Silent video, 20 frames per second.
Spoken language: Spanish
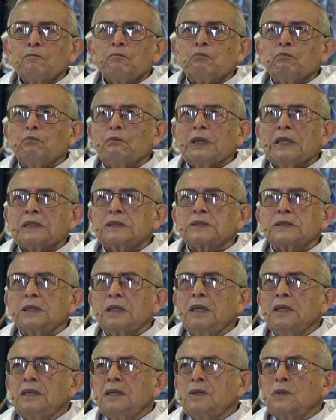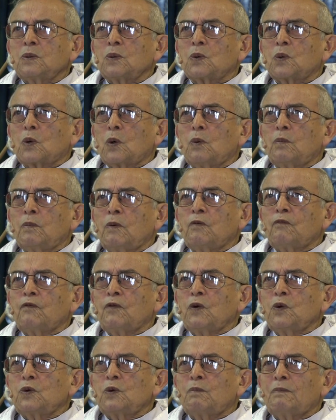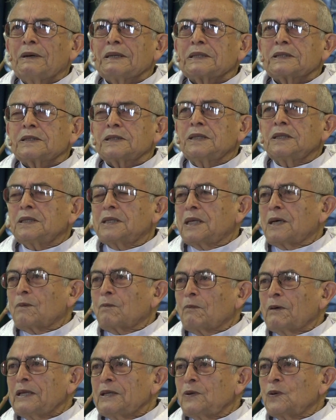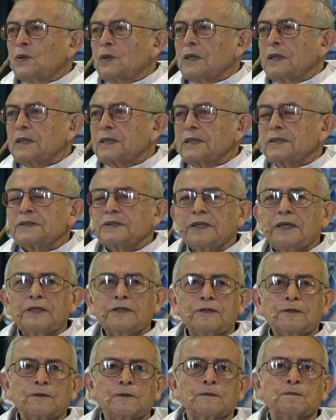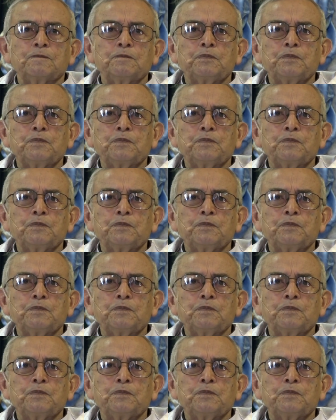me siento como flor marchita en medio del desierto.